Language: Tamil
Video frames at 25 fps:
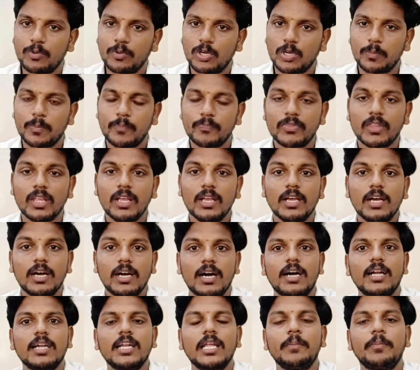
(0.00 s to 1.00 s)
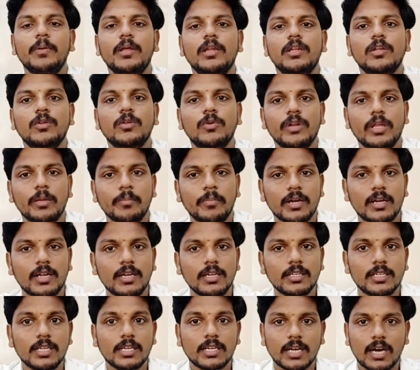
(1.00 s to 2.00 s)
போட்டிருப்பேன் ஆனால் இப்போ இருக்கக்கூடிய
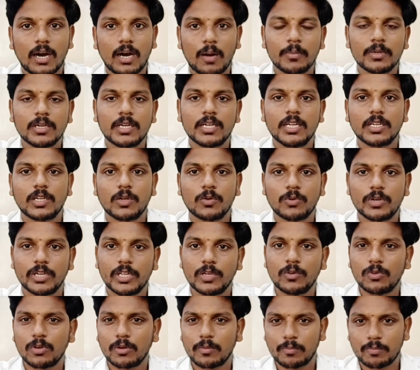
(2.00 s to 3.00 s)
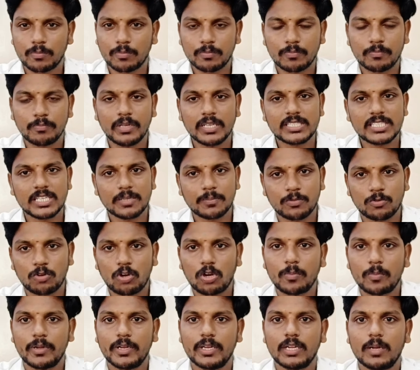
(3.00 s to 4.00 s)
மக்களுக்கு காமனாக இருக்கக்கூடிய ஒரு பேசிக்
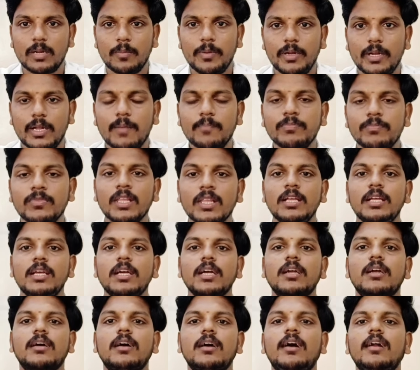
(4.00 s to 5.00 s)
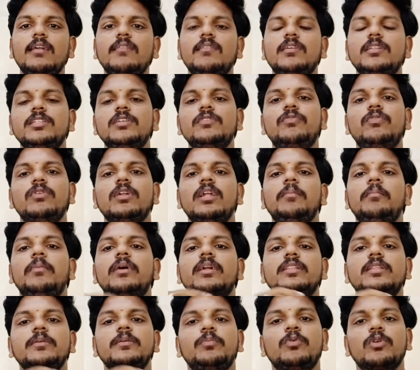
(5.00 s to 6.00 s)
ப்ராப்ளம் என்ன அப்படின்னா கால் வந்து ஃபுல்லாக
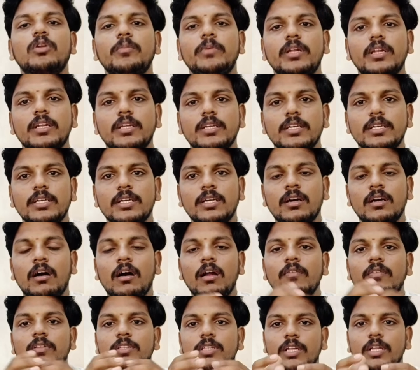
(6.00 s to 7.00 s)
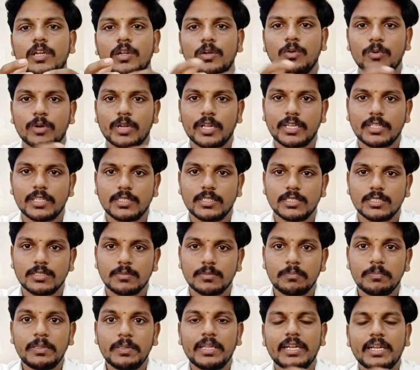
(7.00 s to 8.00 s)
மறுத்து போகிற மாதிரி இருக்குது கால் வந்து எனக்கு குடாயுது
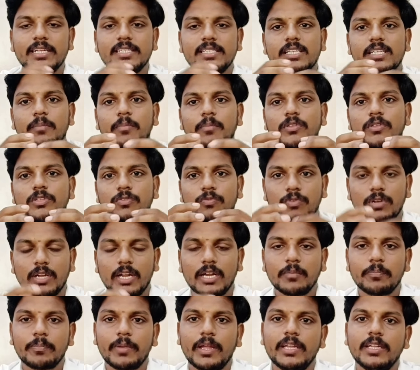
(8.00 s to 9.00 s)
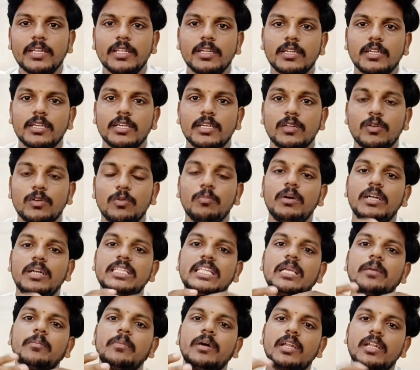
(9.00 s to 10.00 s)
பீரியட்ஸ் டைமில் வந்து ஃபுல்லாக எனக்கு பெயின் இருக்குது ரொம்ப
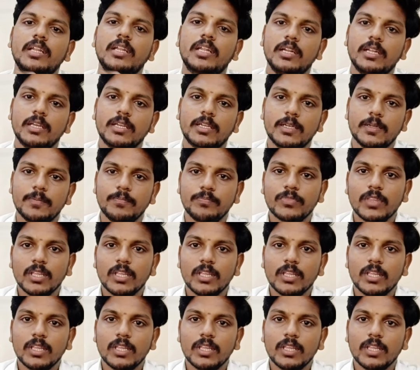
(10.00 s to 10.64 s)
அதிகமாக இருக்குது எனக்கு